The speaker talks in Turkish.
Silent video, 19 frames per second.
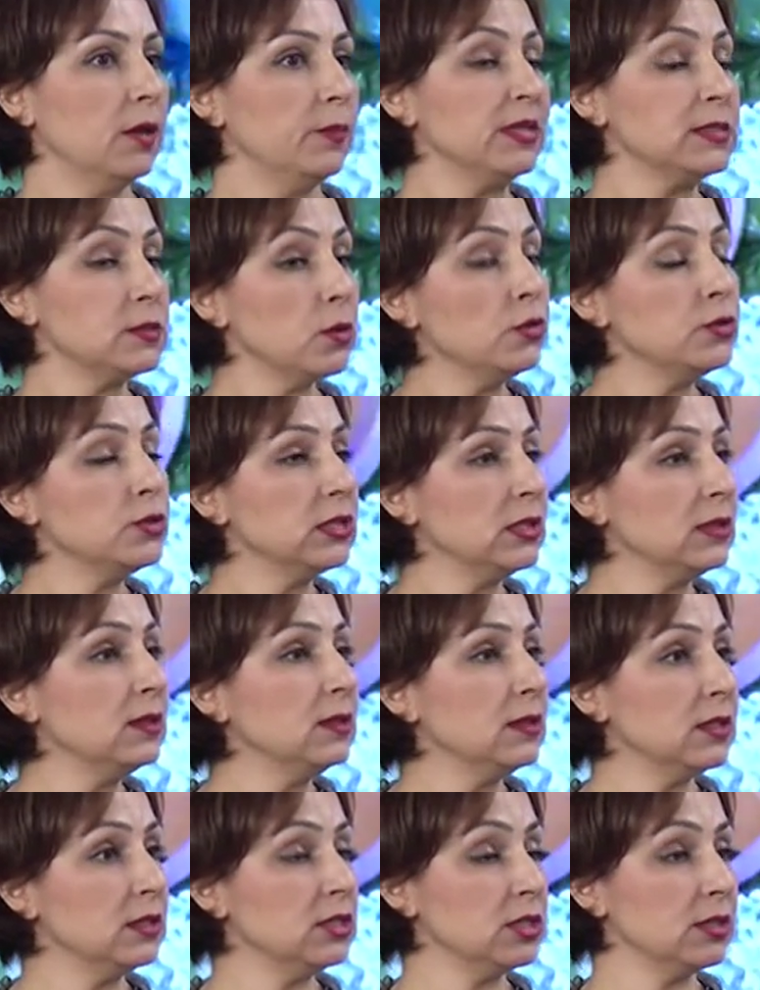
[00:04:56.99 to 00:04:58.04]
Biz
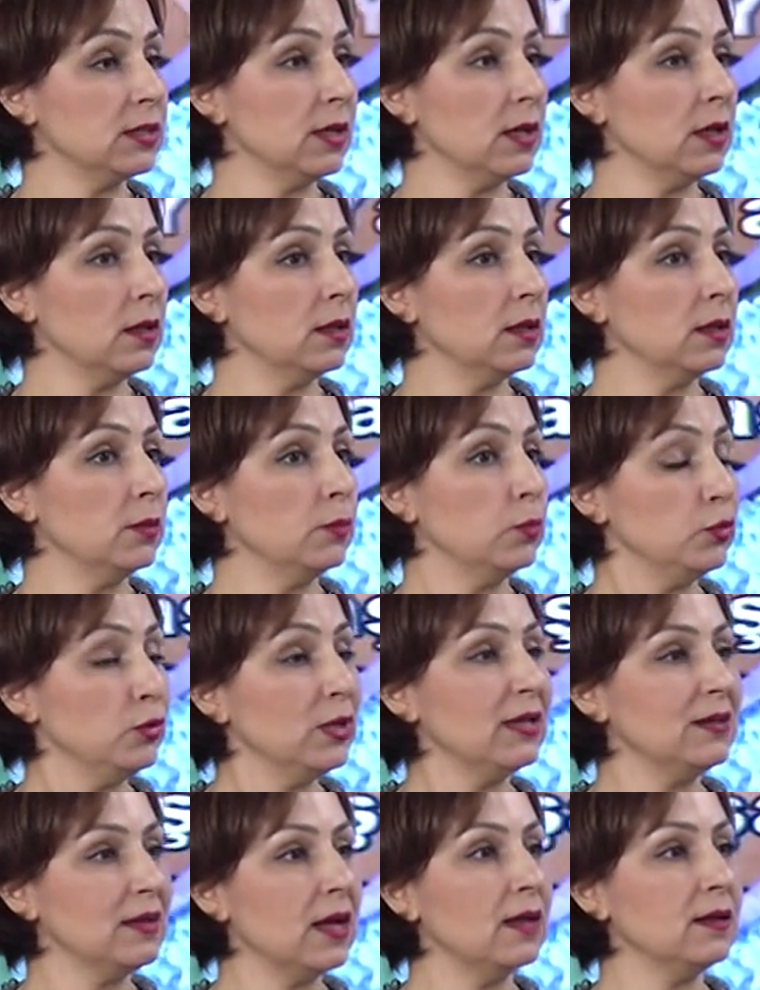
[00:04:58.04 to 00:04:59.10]
öncelikle işte e, bu
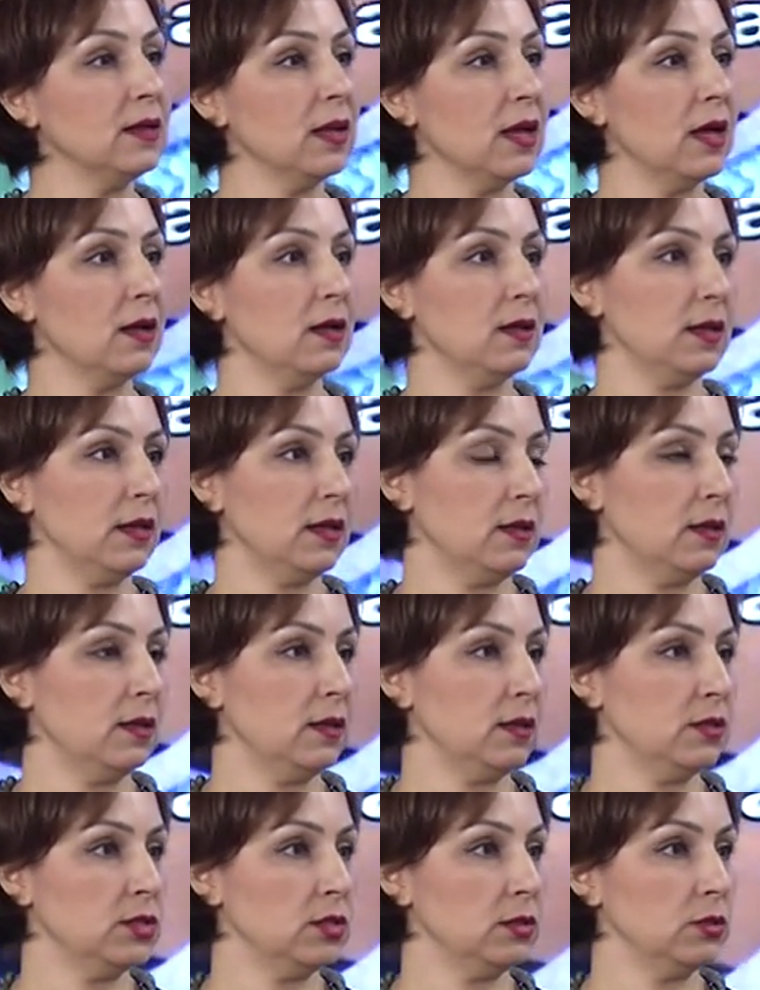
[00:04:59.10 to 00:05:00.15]
nedenlerle
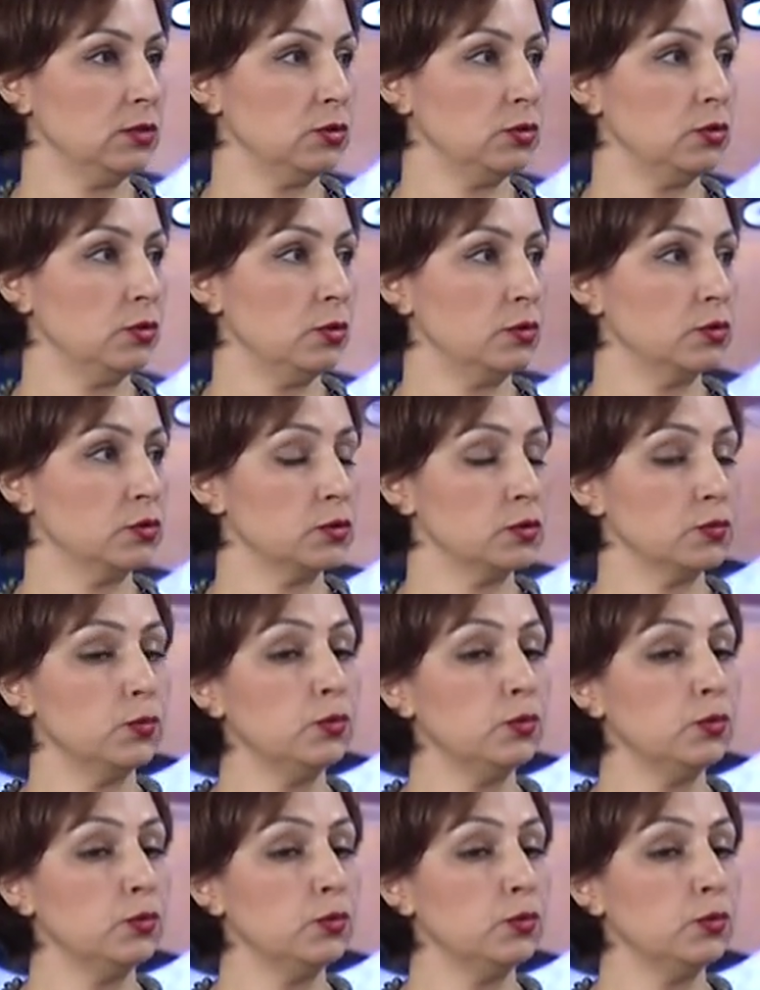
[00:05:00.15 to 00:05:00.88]
e, çalışıyoruz.